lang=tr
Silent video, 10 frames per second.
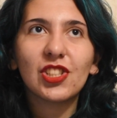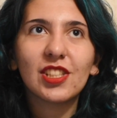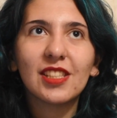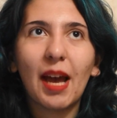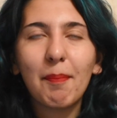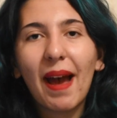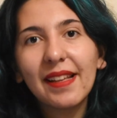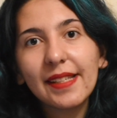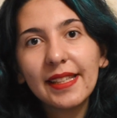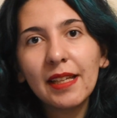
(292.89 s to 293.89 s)
yani
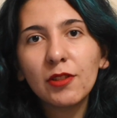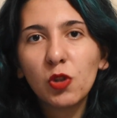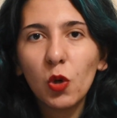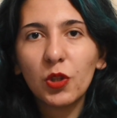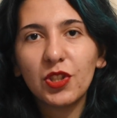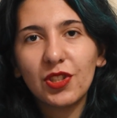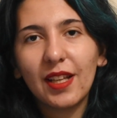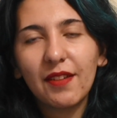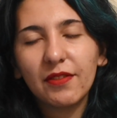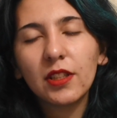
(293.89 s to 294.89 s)
bence değil çoğu kişi
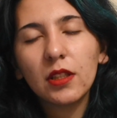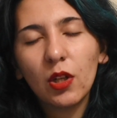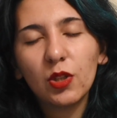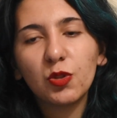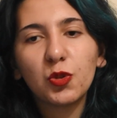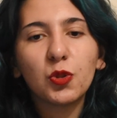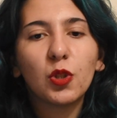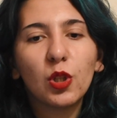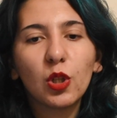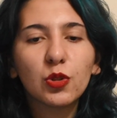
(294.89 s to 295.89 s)
tarafından öyle
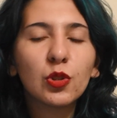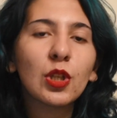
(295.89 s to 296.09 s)
düşünülüyordur.